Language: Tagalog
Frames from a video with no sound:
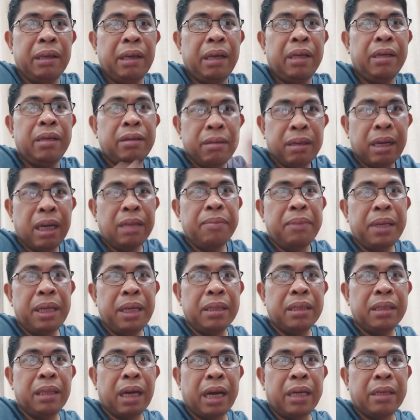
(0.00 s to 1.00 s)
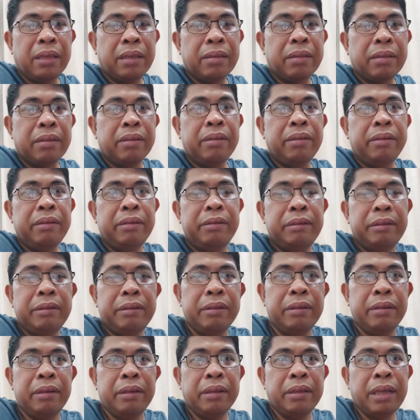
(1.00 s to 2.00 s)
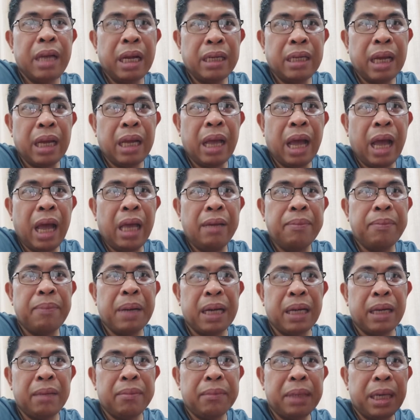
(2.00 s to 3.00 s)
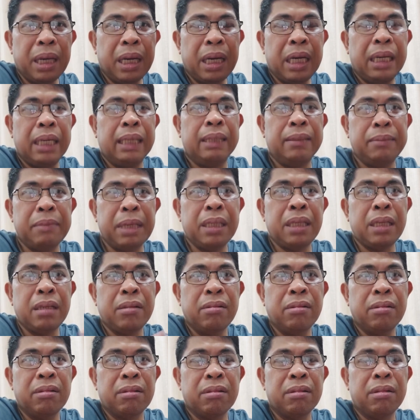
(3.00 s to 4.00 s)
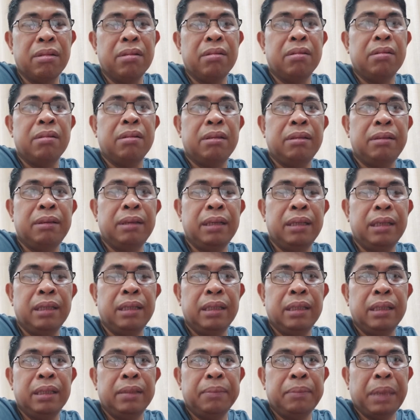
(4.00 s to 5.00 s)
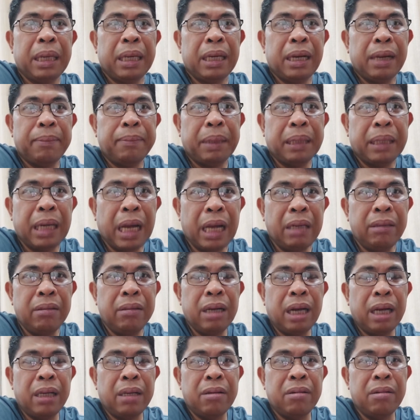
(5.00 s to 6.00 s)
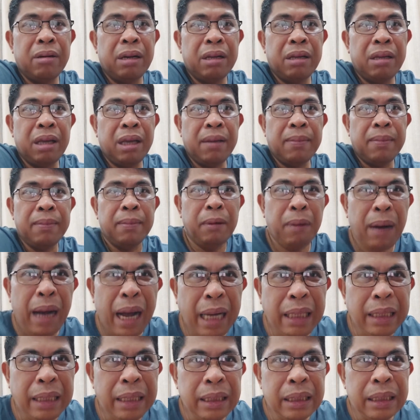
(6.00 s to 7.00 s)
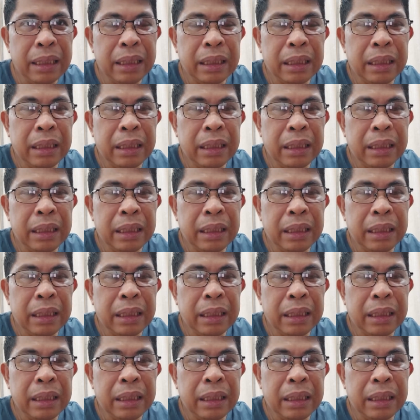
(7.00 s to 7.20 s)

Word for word: and yung administration dadayain para ma, masiguro yung pagkapanalo ng unit team. What?